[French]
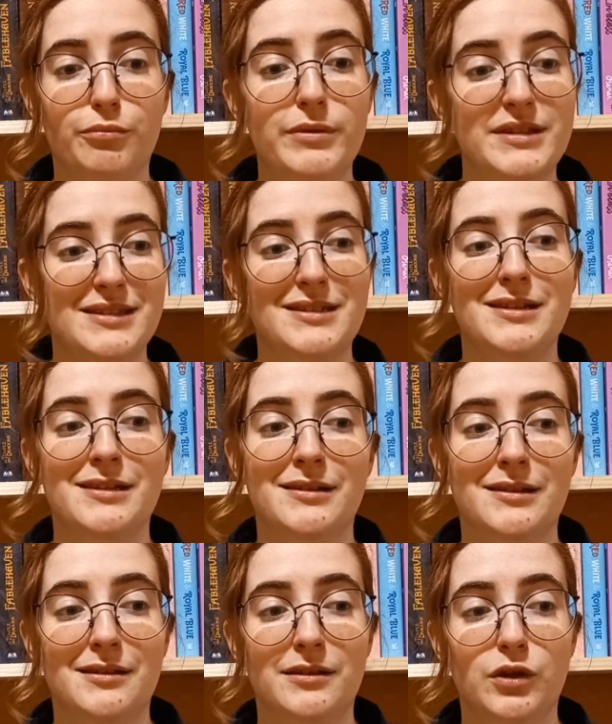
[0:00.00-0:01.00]

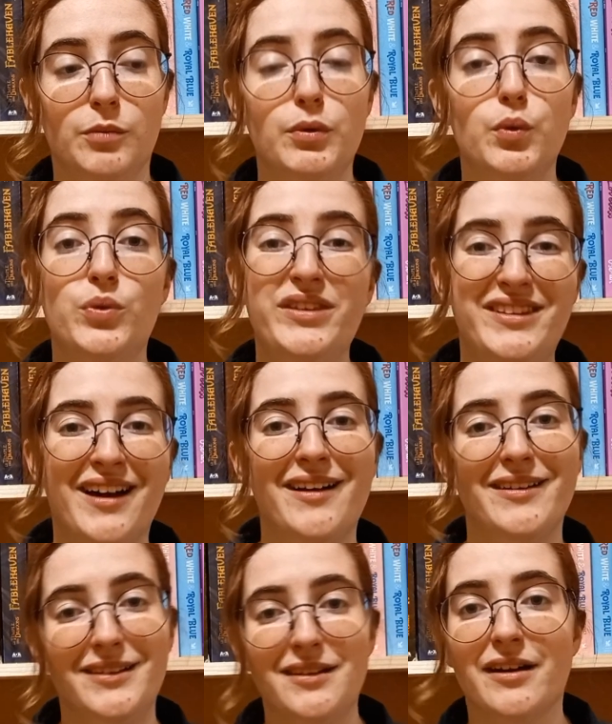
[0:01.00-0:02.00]
puisqu'il n'a pas 8 ans,
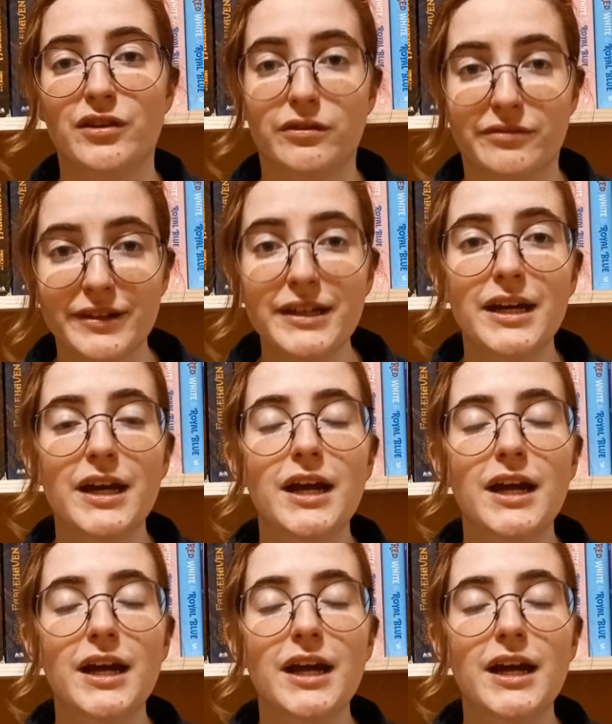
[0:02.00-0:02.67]
il en a 20.